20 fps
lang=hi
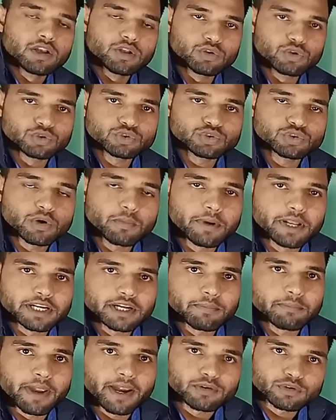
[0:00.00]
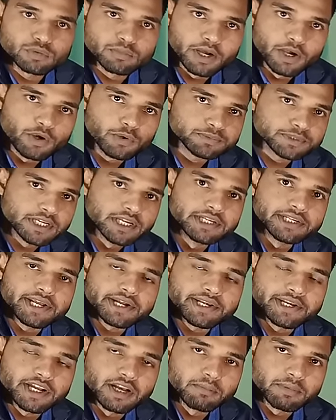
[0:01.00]
हेलो दोस्तों वेलकम बैक टू माय यूट्यूब चैनल
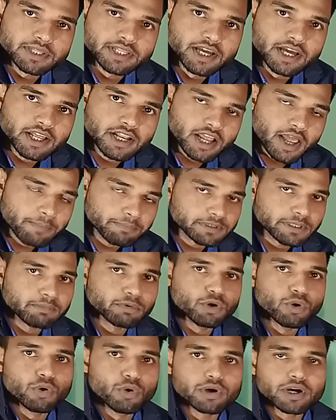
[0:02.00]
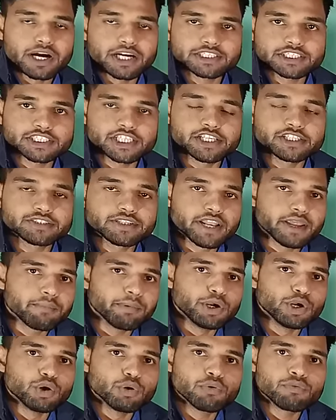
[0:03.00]
टेक्निकल मदार आप सब लोगों का आज की इस नई
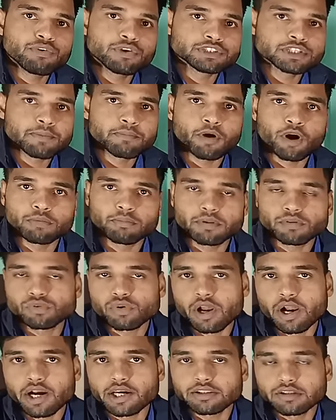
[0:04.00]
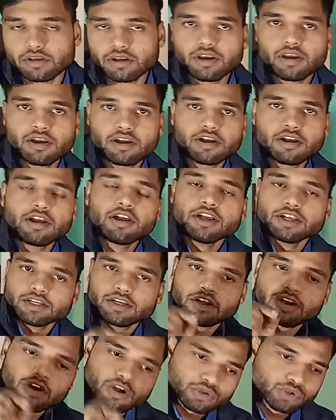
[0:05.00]
वीडियो में फिर से बहुत बहुत स्वागत है
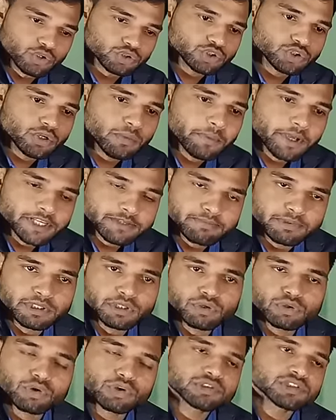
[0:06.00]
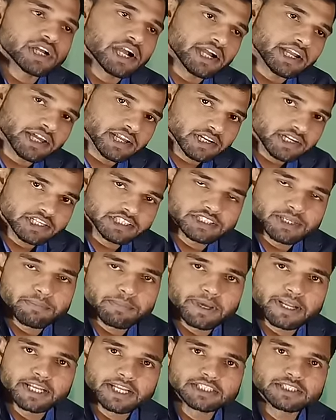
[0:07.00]
और दोस्तों मैं इस वीडियो को स्टार्ट करने से
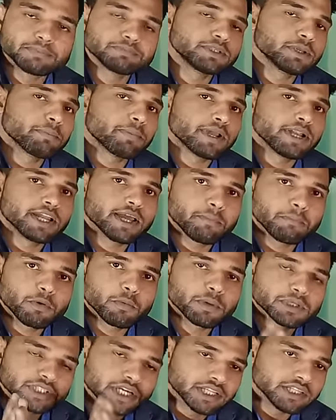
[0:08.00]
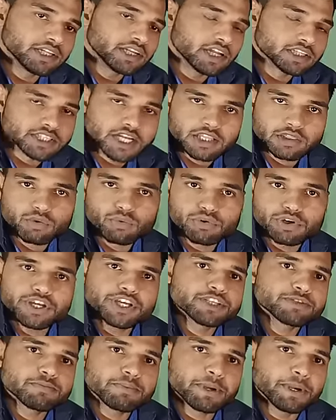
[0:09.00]
पहले सबसे पहले आपको बता देना चाहता हूँ
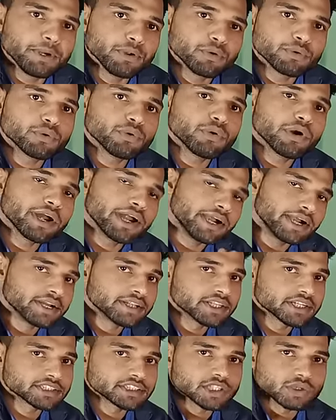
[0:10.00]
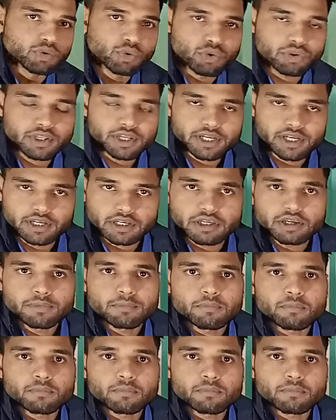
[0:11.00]
कि इस वीडियो को एंड तक ज़रूर देखें